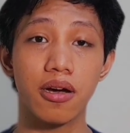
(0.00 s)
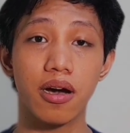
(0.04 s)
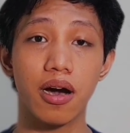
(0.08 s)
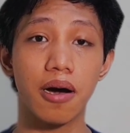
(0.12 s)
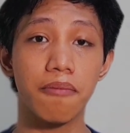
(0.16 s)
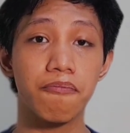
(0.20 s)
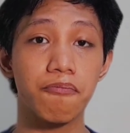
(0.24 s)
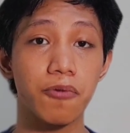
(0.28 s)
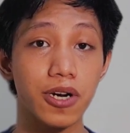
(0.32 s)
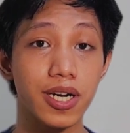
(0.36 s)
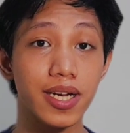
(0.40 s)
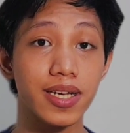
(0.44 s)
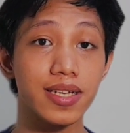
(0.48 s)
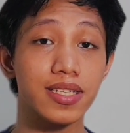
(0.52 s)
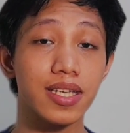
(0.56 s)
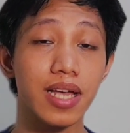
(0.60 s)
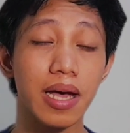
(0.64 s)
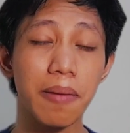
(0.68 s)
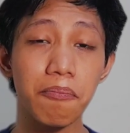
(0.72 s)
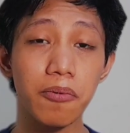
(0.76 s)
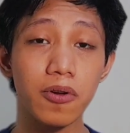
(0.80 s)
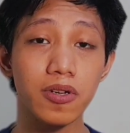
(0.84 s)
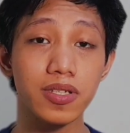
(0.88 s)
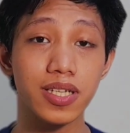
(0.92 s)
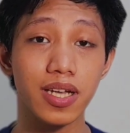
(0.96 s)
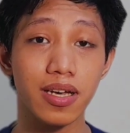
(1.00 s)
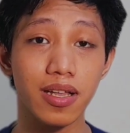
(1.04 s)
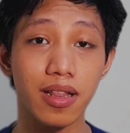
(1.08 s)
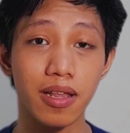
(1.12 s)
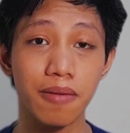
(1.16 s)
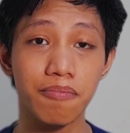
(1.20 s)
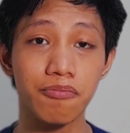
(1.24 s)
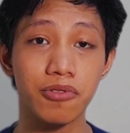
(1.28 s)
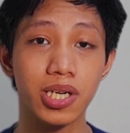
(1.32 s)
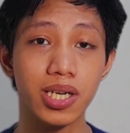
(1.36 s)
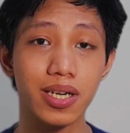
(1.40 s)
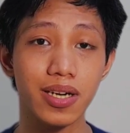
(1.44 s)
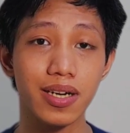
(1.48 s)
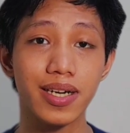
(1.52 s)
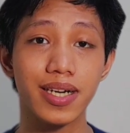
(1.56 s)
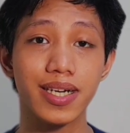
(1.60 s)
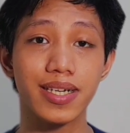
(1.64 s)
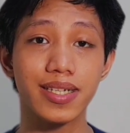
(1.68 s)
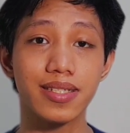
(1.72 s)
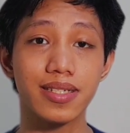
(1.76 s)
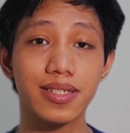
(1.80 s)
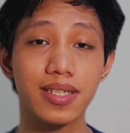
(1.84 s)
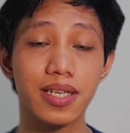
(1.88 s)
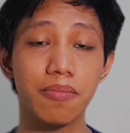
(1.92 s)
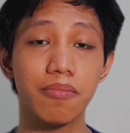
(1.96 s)
Uh, for example, sa
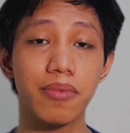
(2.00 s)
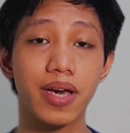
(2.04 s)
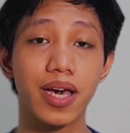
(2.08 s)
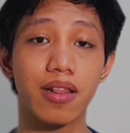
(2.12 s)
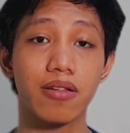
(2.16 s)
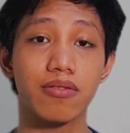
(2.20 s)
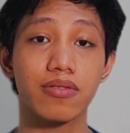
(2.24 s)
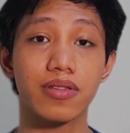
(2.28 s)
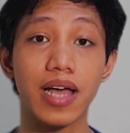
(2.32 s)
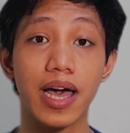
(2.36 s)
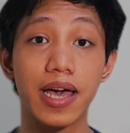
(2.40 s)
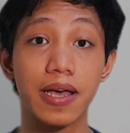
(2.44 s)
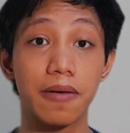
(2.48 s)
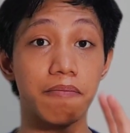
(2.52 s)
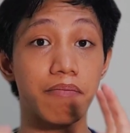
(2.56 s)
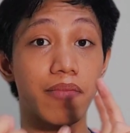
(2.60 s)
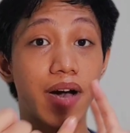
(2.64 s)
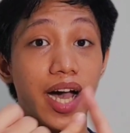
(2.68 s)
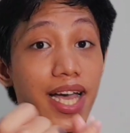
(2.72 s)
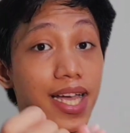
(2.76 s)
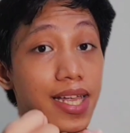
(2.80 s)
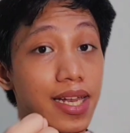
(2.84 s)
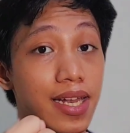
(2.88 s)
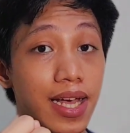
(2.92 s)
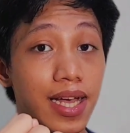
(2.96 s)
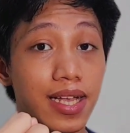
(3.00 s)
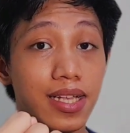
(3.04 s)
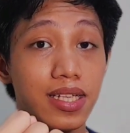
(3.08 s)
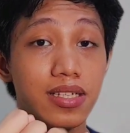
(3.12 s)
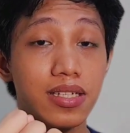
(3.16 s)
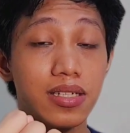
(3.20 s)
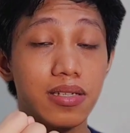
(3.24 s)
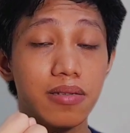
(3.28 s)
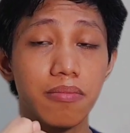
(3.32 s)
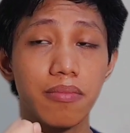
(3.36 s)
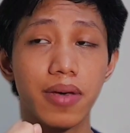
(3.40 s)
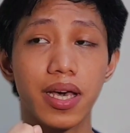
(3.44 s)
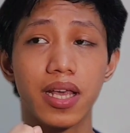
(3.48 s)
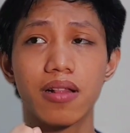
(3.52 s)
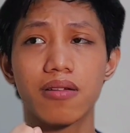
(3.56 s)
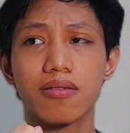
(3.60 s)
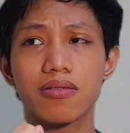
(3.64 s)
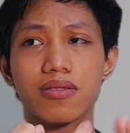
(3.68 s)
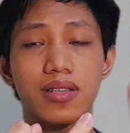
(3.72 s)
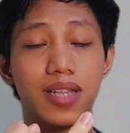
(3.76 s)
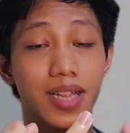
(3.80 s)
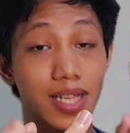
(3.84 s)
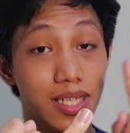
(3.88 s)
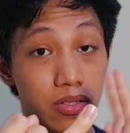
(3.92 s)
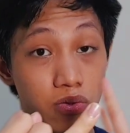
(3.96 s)
cryptocurrency, meron tayong Binance,
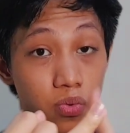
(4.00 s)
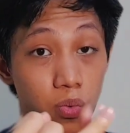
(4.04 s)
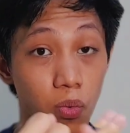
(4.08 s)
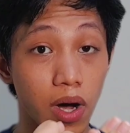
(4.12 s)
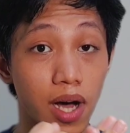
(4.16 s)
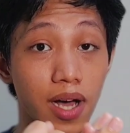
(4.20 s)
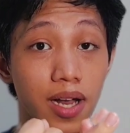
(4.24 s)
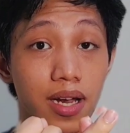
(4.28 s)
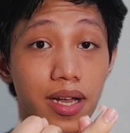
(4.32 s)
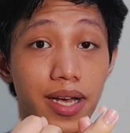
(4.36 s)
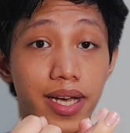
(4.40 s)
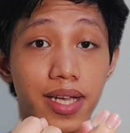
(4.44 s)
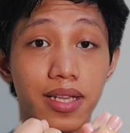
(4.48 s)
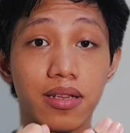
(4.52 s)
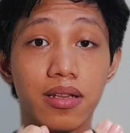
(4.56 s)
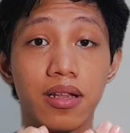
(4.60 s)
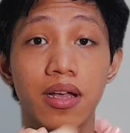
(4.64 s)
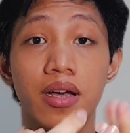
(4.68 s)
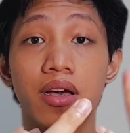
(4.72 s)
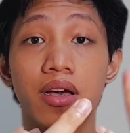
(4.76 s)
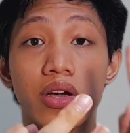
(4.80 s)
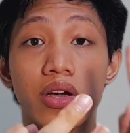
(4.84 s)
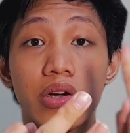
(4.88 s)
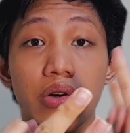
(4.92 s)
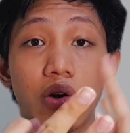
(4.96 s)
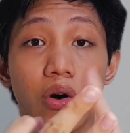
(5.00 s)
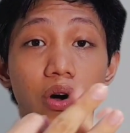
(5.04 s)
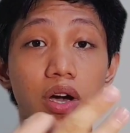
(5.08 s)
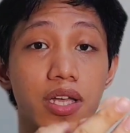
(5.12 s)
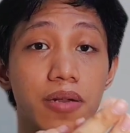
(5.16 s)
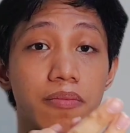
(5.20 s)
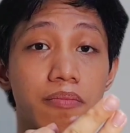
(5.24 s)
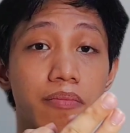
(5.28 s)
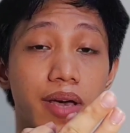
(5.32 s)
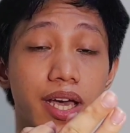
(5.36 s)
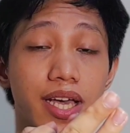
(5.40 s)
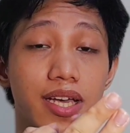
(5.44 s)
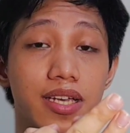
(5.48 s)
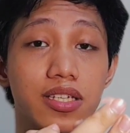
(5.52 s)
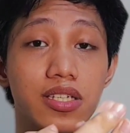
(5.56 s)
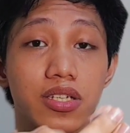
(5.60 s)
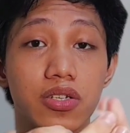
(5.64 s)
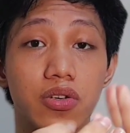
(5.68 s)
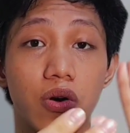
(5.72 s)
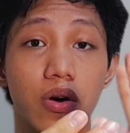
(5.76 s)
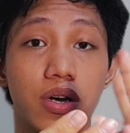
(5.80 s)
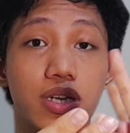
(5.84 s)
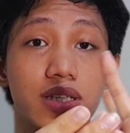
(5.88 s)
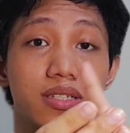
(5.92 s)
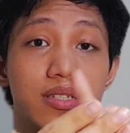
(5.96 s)
meron Trust Wallet,
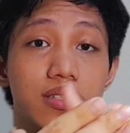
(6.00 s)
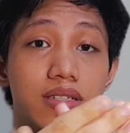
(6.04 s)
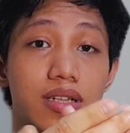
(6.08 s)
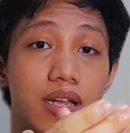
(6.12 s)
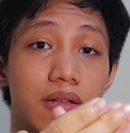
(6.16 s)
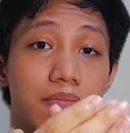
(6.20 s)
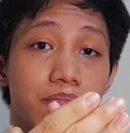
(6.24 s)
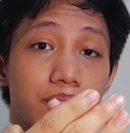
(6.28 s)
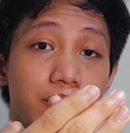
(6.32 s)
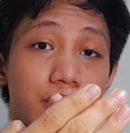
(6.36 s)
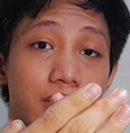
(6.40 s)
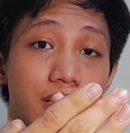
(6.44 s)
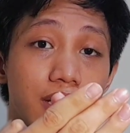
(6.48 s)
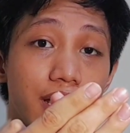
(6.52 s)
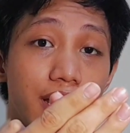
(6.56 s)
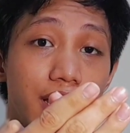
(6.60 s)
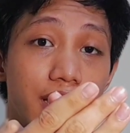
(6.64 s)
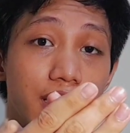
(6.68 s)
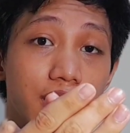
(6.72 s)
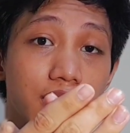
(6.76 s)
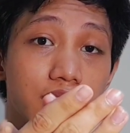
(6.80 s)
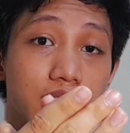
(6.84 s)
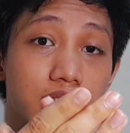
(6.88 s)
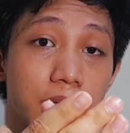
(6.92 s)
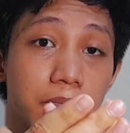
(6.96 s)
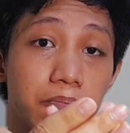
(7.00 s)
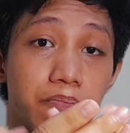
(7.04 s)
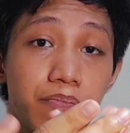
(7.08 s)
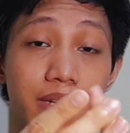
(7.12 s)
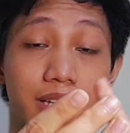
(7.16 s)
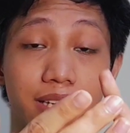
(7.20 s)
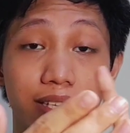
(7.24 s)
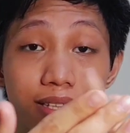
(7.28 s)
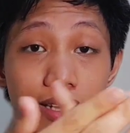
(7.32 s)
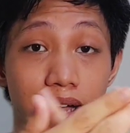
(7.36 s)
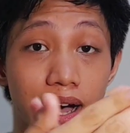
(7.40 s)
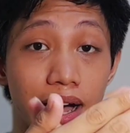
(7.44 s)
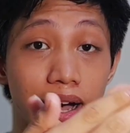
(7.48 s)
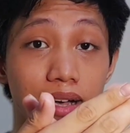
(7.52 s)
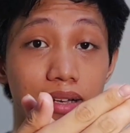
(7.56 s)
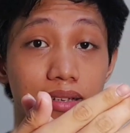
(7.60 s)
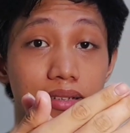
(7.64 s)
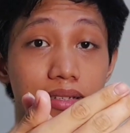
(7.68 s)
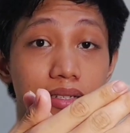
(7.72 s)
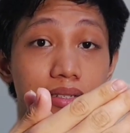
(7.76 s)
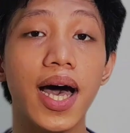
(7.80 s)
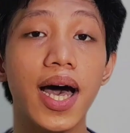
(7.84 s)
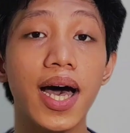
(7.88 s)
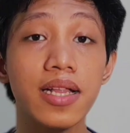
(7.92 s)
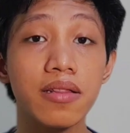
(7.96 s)
Coinbase, Coins.ph,
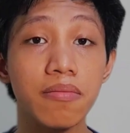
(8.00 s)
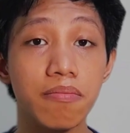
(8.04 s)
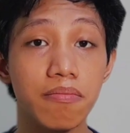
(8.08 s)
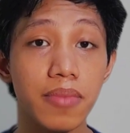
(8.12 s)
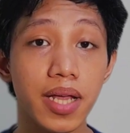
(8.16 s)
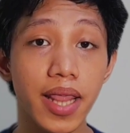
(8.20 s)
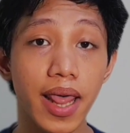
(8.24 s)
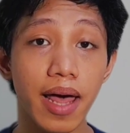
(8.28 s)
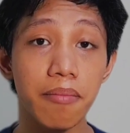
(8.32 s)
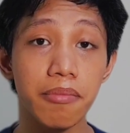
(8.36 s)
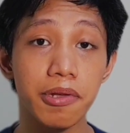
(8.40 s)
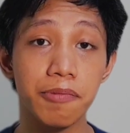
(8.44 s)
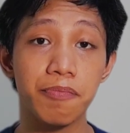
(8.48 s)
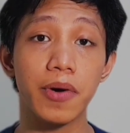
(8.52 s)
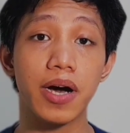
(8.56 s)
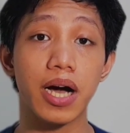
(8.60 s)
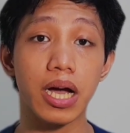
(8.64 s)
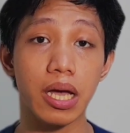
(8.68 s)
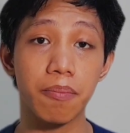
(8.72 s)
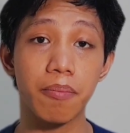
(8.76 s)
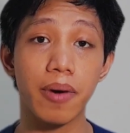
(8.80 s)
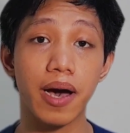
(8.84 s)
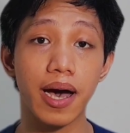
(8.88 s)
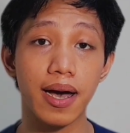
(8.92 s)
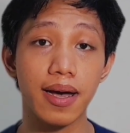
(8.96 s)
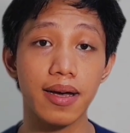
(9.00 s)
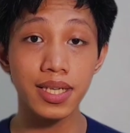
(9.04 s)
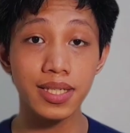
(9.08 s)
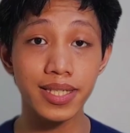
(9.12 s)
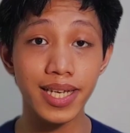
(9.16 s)
PDAX, at marami pang iba.